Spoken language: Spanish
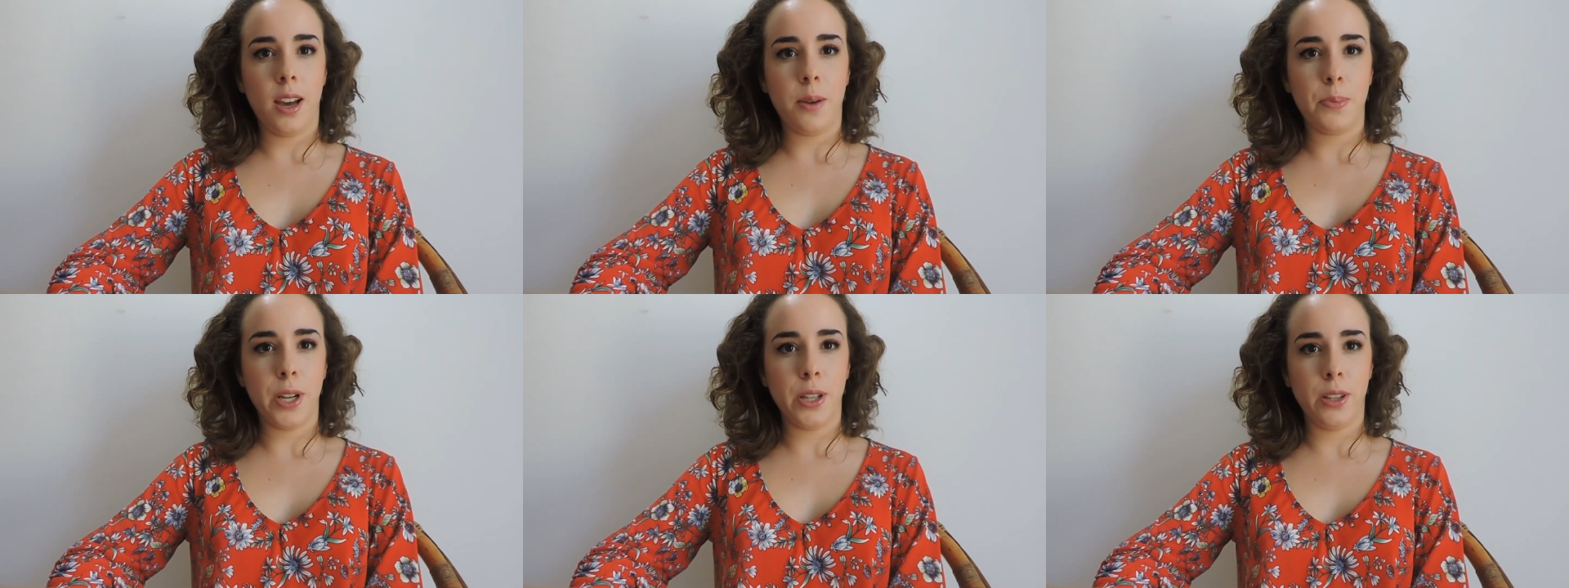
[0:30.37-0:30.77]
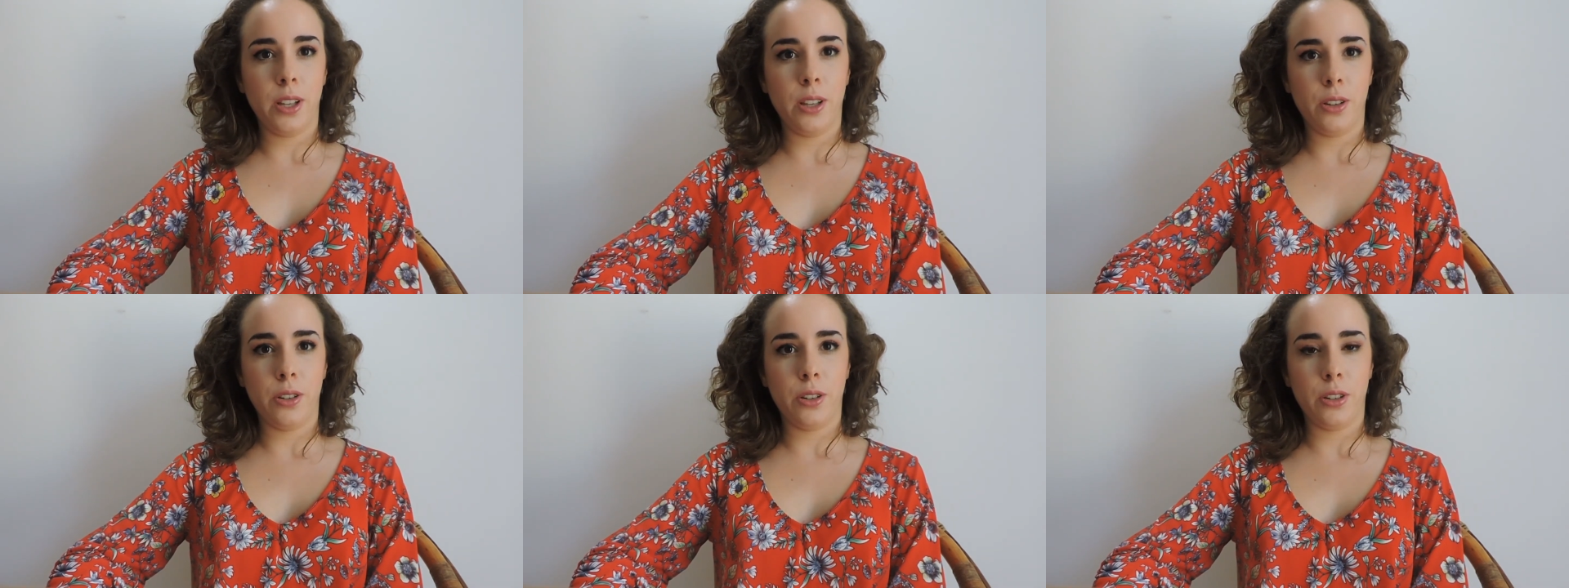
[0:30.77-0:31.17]
he
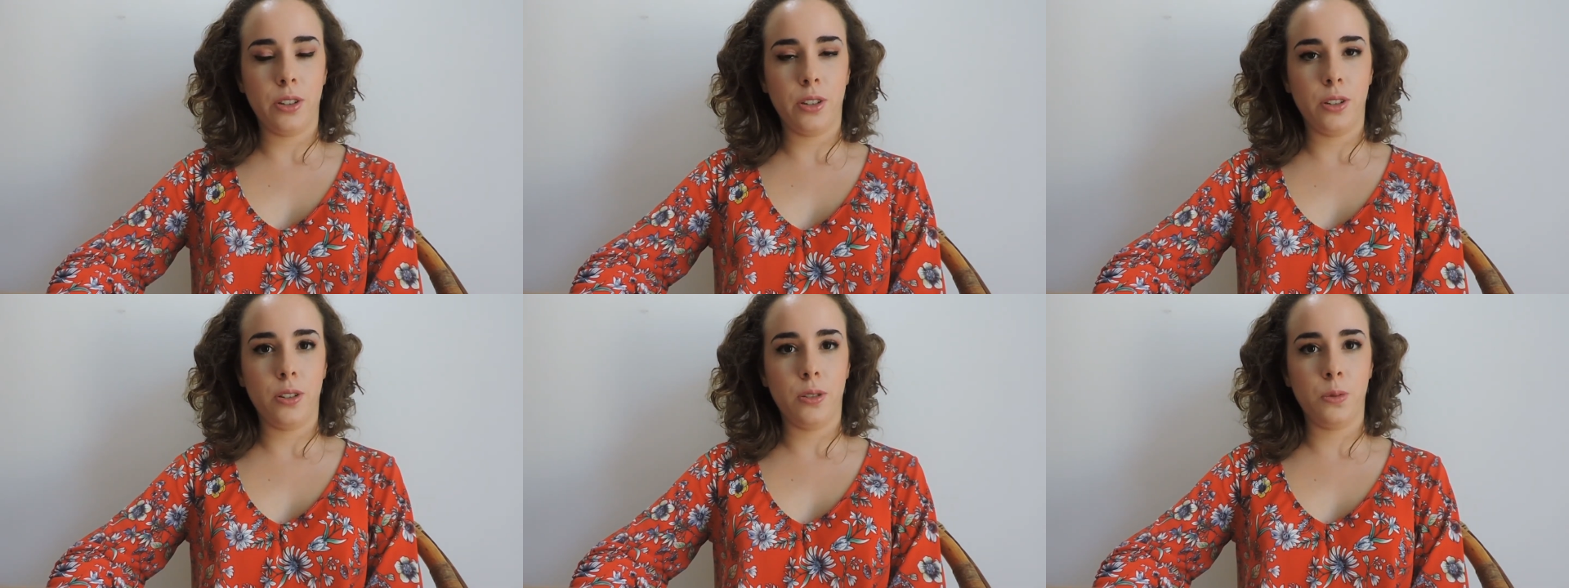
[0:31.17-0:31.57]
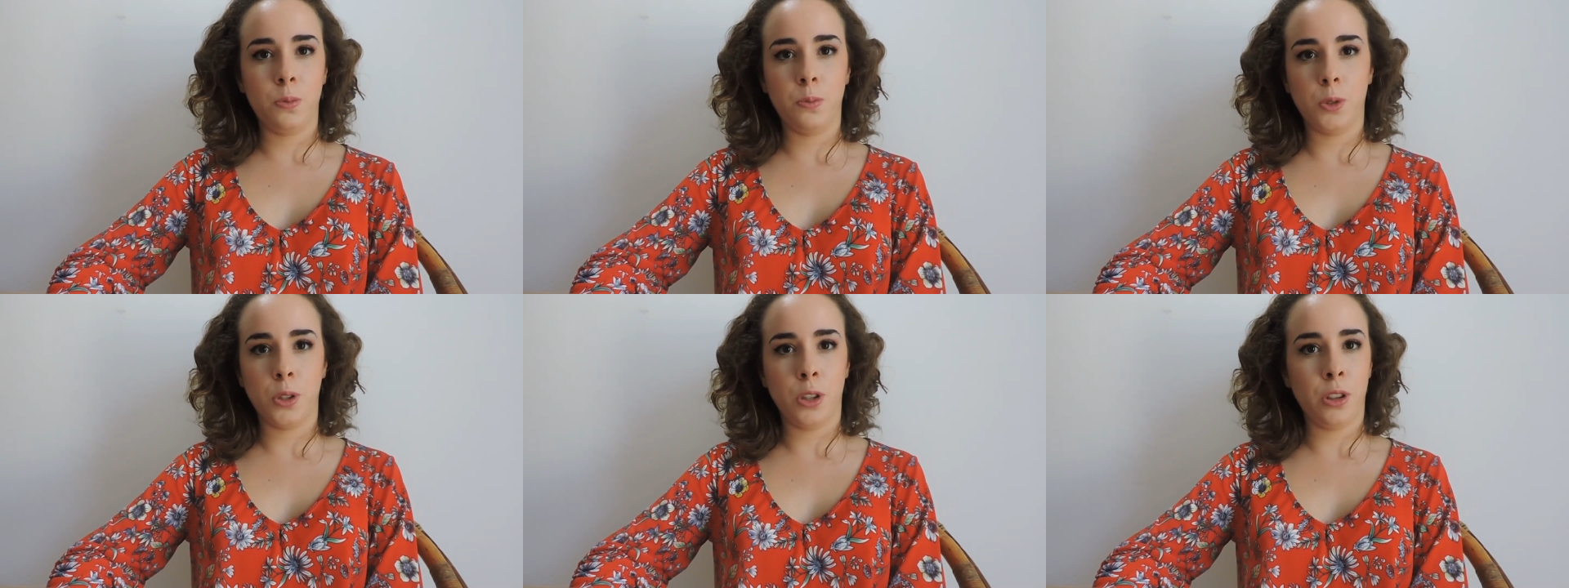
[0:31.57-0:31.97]
aprendido
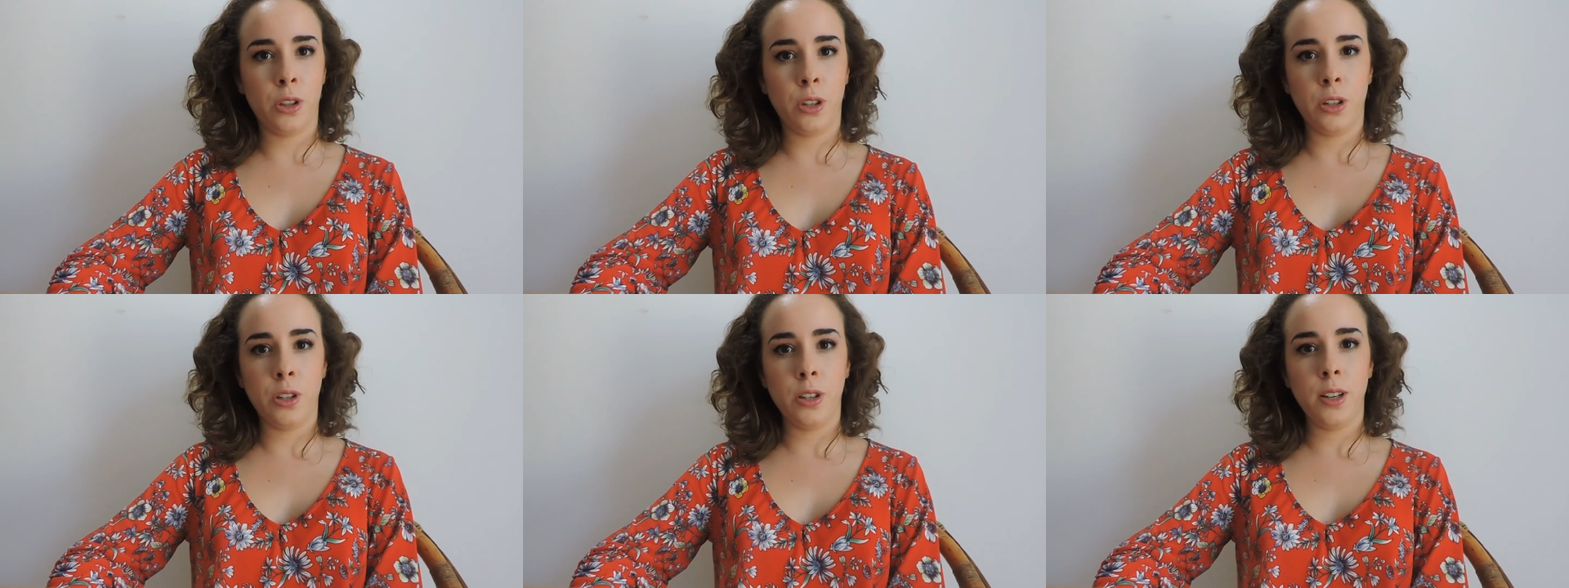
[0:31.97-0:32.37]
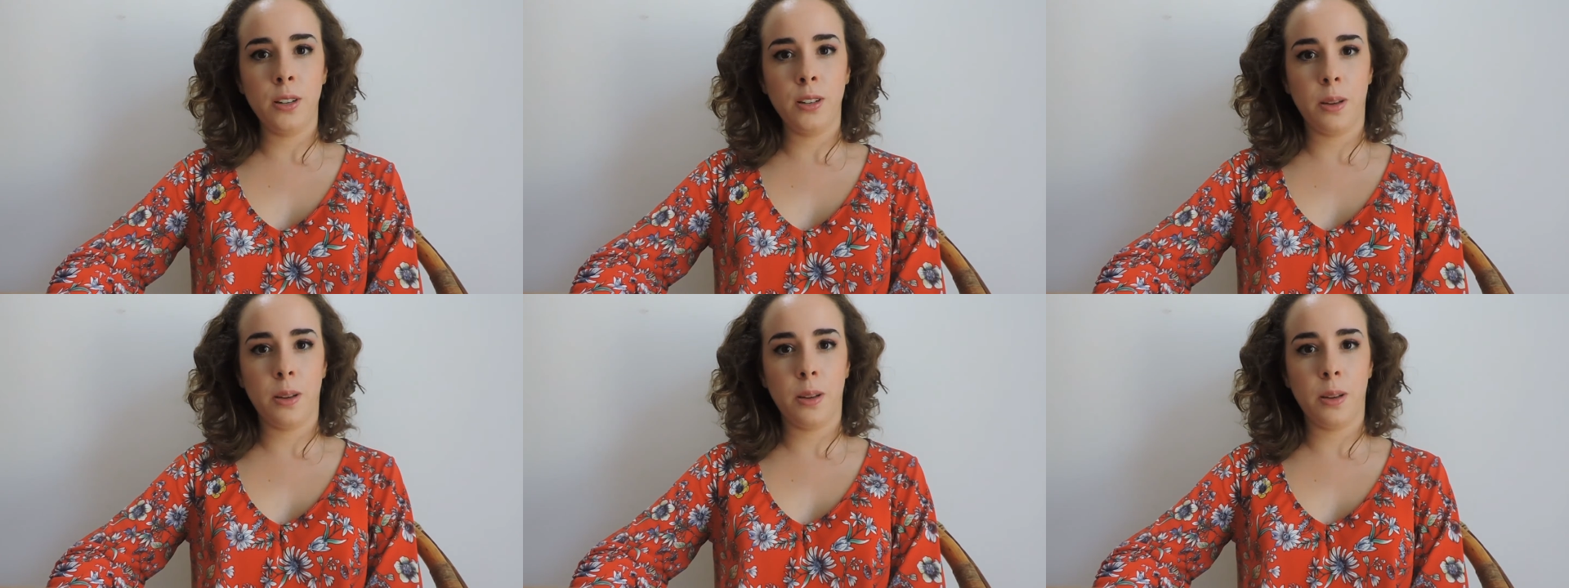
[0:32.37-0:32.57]
un montón,